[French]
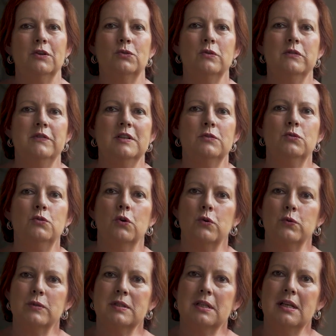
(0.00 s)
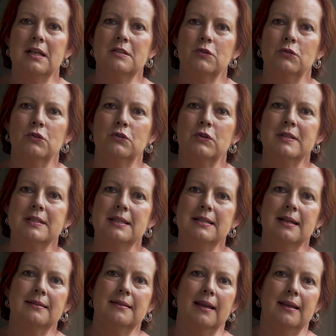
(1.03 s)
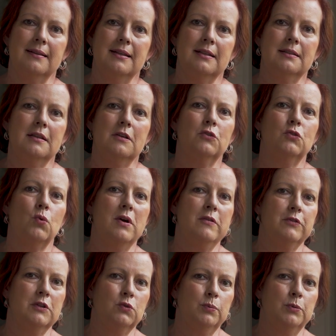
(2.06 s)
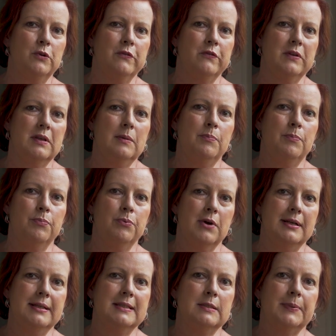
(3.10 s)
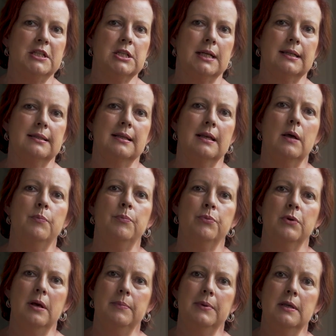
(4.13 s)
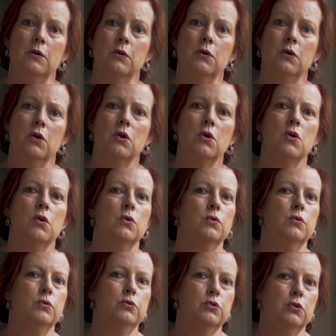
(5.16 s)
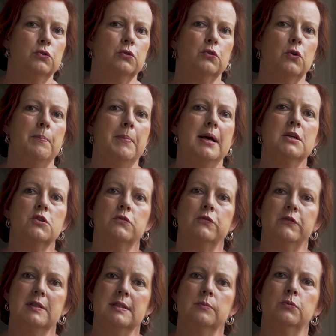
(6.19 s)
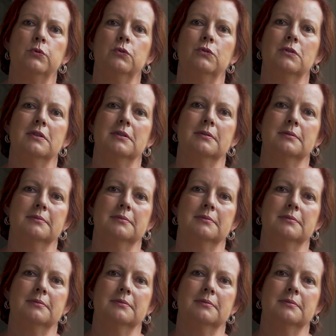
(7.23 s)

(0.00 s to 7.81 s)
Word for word: retrouver tous nos conseils sur notre site internet www.l'espritjardin.be ou sur notre page Facebook.